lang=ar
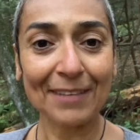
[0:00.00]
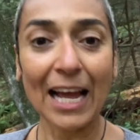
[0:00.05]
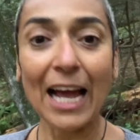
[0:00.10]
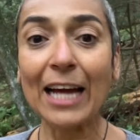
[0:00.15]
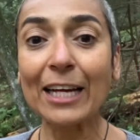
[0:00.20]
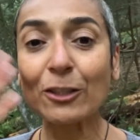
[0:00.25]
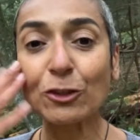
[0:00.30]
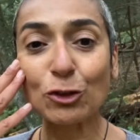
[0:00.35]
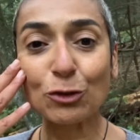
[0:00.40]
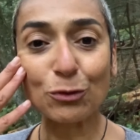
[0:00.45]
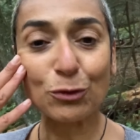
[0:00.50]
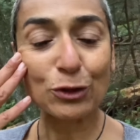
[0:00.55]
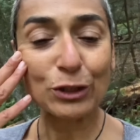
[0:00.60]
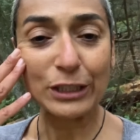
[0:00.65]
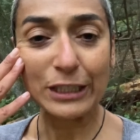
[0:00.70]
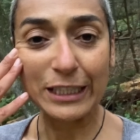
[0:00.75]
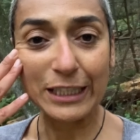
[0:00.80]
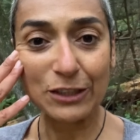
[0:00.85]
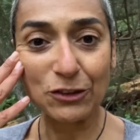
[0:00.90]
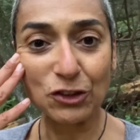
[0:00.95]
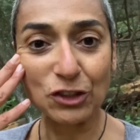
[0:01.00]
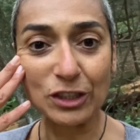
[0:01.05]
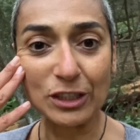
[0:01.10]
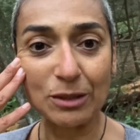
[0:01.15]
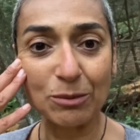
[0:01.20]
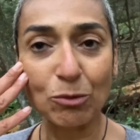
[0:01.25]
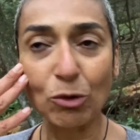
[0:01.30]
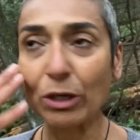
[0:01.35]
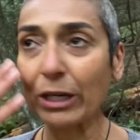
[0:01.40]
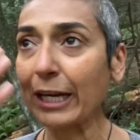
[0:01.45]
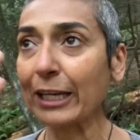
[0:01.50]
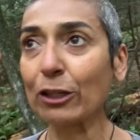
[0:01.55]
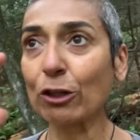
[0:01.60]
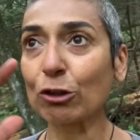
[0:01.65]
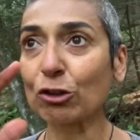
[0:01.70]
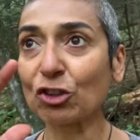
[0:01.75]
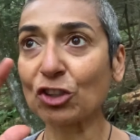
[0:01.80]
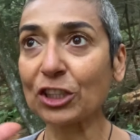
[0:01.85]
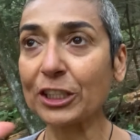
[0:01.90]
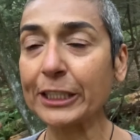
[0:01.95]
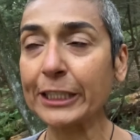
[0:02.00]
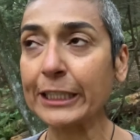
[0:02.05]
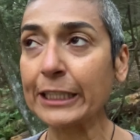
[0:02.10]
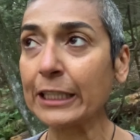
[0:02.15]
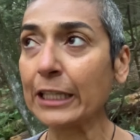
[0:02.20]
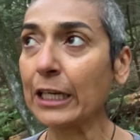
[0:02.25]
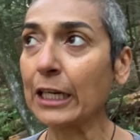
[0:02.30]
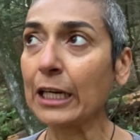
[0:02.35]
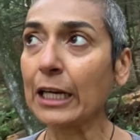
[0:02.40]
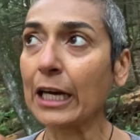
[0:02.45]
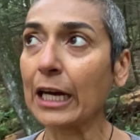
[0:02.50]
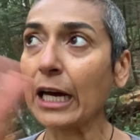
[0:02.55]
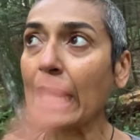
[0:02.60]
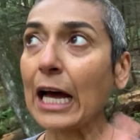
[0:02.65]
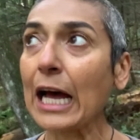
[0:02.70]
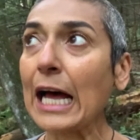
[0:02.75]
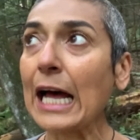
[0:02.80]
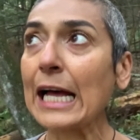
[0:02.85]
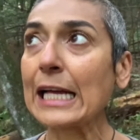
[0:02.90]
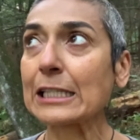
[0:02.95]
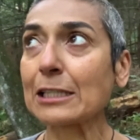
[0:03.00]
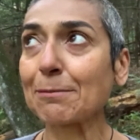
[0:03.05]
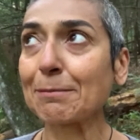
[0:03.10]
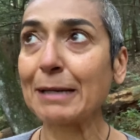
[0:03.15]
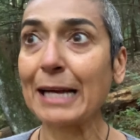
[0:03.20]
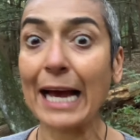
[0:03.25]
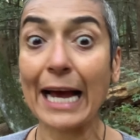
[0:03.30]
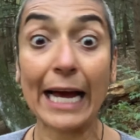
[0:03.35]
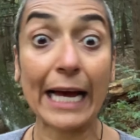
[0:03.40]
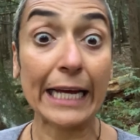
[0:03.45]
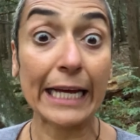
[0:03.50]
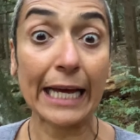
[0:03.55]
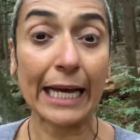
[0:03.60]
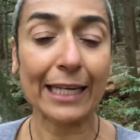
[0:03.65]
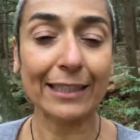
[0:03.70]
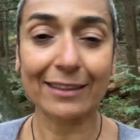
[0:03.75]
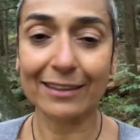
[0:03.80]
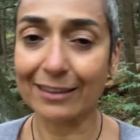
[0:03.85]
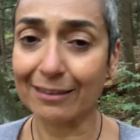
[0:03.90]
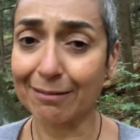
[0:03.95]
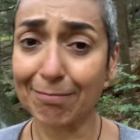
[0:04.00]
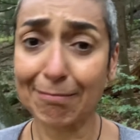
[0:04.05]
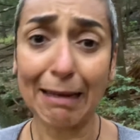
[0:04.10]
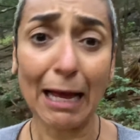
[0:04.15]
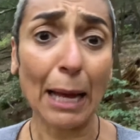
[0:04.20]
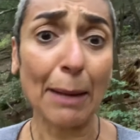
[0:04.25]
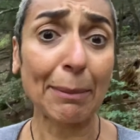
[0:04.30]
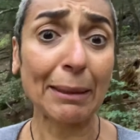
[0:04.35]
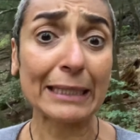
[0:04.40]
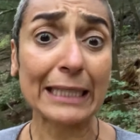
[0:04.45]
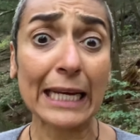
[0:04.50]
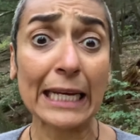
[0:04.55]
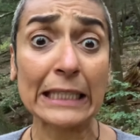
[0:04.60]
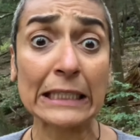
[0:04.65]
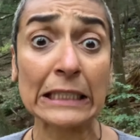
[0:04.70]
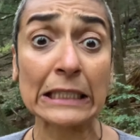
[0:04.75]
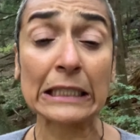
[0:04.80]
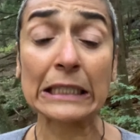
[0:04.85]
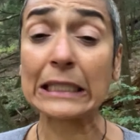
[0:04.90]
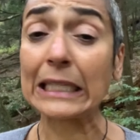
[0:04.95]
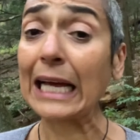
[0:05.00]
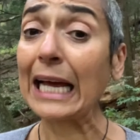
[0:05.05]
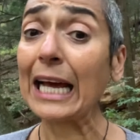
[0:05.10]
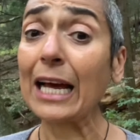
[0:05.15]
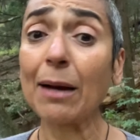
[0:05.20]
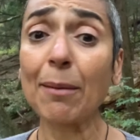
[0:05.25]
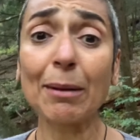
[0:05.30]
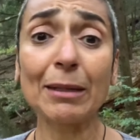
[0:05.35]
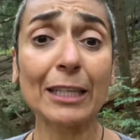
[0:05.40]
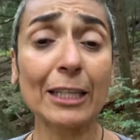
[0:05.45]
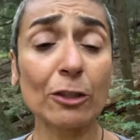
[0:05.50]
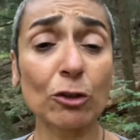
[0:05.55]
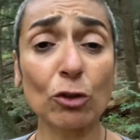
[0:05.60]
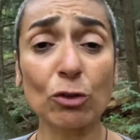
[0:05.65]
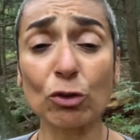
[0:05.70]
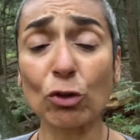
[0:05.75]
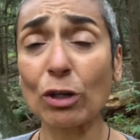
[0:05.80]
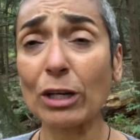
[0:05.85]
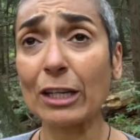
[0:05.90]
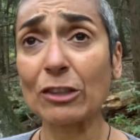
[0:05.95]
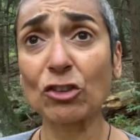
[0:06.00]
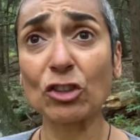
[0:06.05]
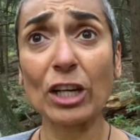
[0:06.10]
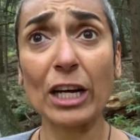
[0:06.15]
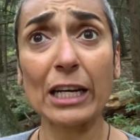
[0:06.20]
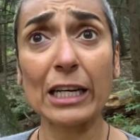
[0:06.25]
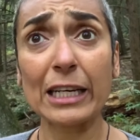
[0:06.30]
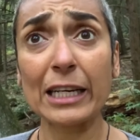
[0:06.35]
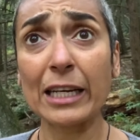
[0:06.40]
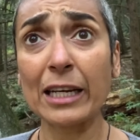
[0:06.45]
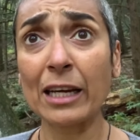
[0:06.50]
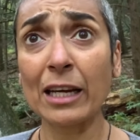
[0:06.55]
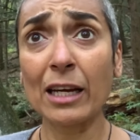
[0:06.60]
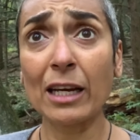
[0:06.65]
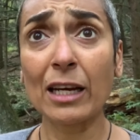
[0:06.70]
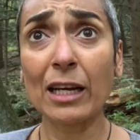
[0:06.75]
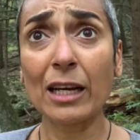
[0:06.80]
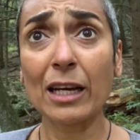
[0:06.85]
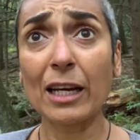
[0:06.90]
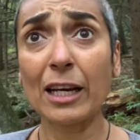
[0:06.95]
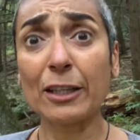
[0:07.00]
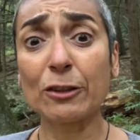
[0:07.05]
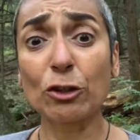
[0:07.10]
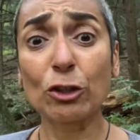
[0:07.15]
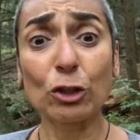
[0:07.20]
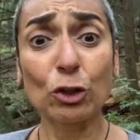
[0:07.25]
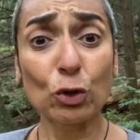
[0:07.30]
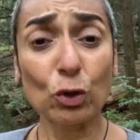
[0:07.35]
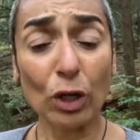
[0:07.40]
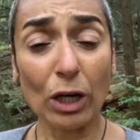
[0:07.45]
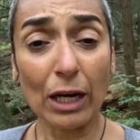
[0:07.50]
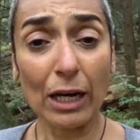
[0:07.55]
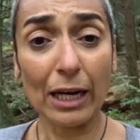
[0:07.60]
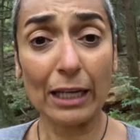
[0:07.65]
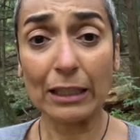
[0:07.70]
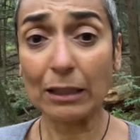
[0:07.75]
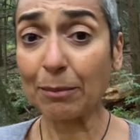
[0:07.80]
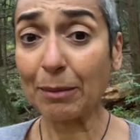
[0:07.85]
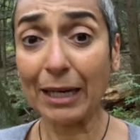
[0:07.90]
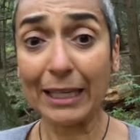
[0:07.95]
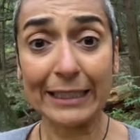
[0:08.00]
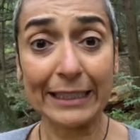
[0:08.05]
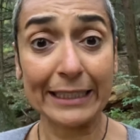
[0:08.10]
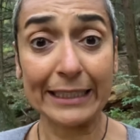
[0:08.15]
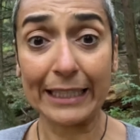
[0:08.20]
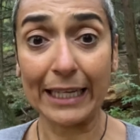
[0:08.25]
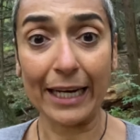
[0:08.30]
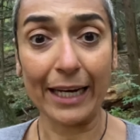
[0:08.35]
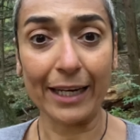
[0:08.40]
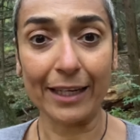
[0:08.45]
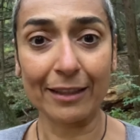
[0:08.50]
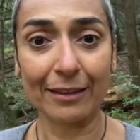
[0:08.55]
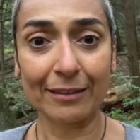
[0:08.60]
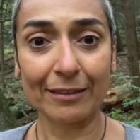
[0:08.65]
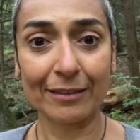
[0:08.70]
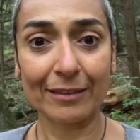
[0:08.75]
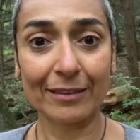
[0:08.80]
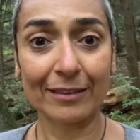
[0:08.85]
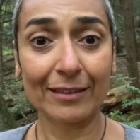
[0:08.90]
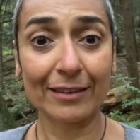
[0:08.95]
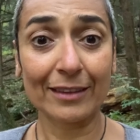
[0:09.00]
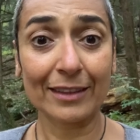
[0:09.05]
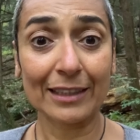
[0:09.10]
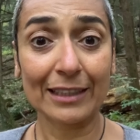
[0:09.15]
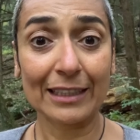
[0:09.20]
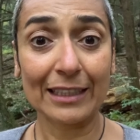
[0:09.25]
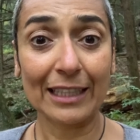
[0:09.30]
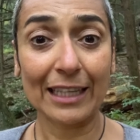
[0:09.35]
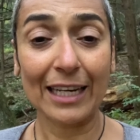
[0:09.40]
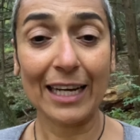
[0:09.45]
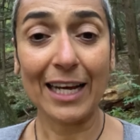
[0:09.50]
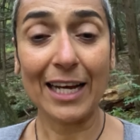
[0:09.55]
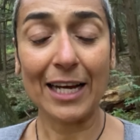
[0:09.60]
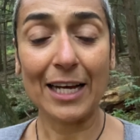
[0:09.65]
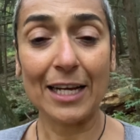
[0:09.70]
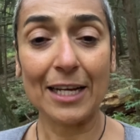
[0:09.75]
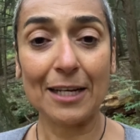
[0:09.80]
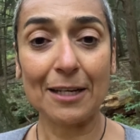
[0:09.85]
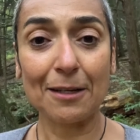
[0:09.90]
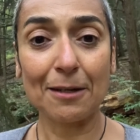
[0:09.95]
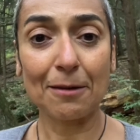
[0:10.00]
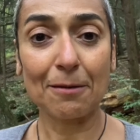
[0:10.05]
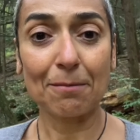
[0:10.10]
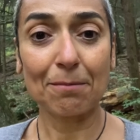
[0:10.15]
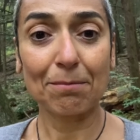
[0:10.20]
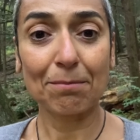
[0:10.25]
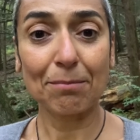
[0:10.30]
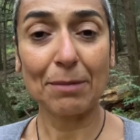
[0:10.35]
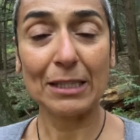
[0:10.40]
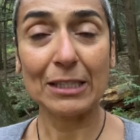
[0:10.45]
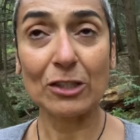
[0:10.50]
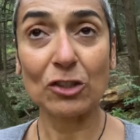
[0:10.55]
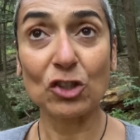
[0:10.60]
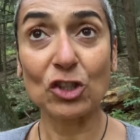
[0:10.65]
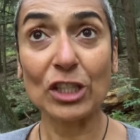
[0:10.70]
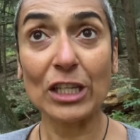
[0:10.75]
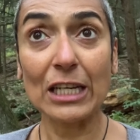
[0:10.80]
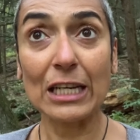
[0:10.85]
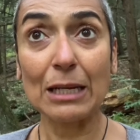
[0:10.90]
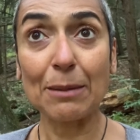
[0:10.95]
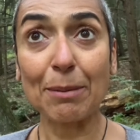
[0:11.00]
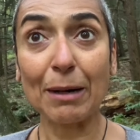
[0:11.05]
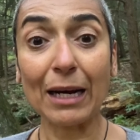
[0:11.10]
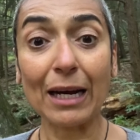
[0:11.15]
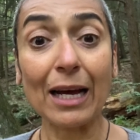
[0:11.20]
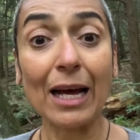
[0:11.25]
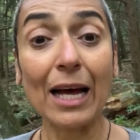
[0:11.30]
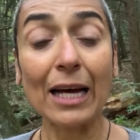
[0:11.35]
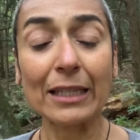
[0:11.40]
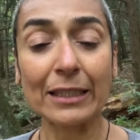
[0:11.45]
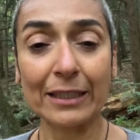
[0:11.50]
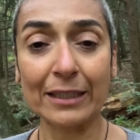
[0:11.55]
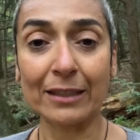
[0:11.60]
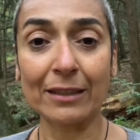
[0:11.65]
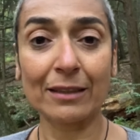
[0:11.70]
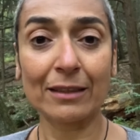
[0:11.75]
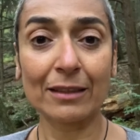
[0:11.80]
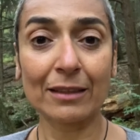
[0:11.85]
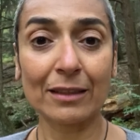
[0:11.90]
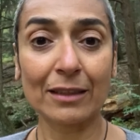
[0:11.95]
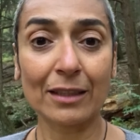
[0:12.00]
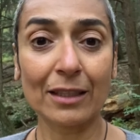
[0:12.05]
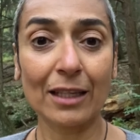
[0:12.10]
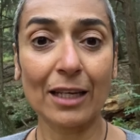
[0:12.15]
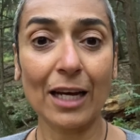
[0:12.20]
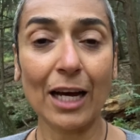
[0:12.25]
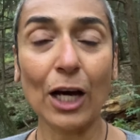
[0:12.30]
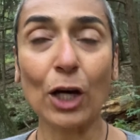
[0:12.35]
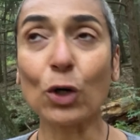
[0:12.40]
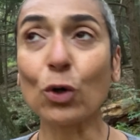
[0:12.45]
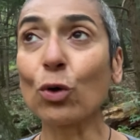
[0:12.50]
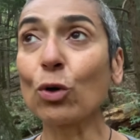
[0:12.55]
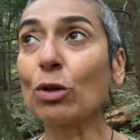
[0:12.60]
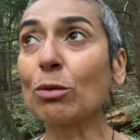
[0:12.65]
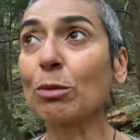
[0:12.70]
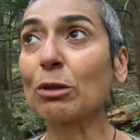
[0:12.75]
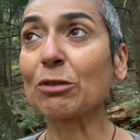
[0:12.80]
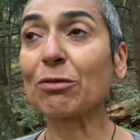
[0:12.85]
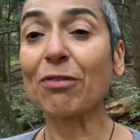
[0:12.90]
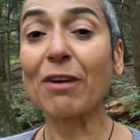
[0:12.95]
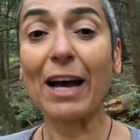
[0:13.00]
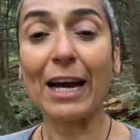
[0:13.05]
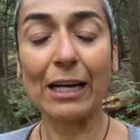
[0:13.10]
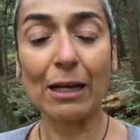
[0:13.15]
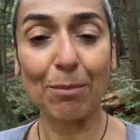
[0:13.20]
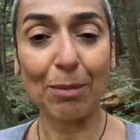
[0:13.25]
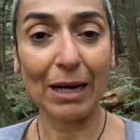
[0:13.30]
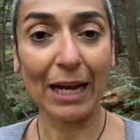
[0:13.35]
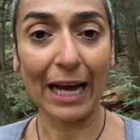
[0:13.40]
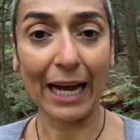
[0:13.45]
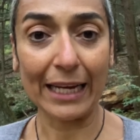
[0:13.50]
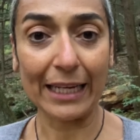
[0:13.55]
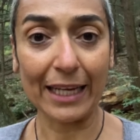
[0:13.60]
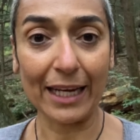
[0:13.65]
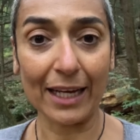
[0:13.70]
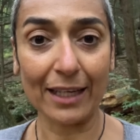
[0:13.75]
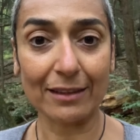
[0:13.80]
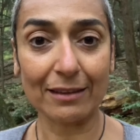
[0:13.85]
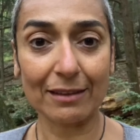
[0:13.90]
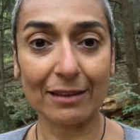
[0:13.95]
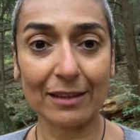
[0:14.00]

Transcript: أنا يشوفوني هيجي مو لأنه شيء خاص بحياتي أبدا أبدا يجوز كل الأشياء اللي تريدوها أني ما عندي إياها آه، بس الشيء اللي بقاني أكون متفائلة بالحياة